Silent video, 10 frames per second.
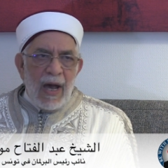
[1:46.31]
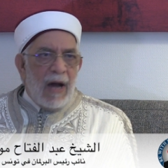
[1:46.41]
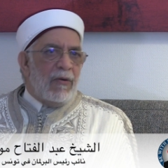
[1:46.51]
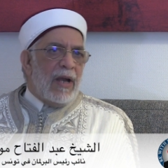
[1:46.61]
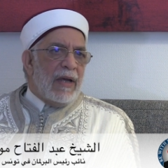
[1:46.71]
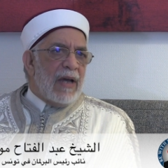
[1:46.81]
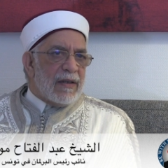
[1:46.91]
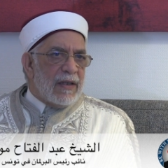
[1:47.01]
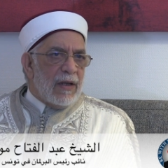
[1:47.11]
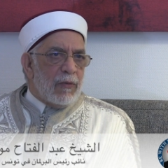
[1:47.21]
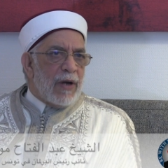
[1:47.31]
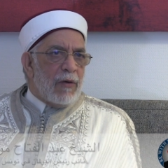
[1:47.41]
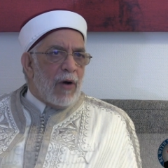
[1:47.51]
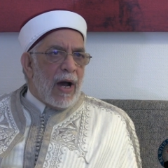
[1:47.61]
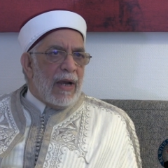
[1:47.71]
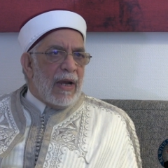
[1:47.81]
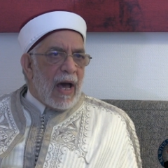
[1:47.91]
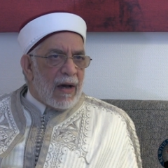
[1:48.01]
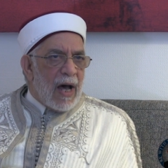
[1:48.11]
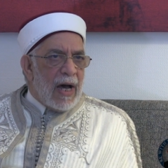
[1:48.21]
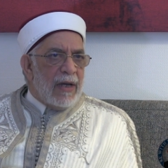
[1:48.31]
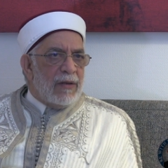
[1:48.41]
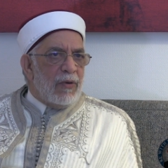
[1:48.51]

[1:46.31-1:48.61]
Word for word: هؤلاء يقصرونه على العقائد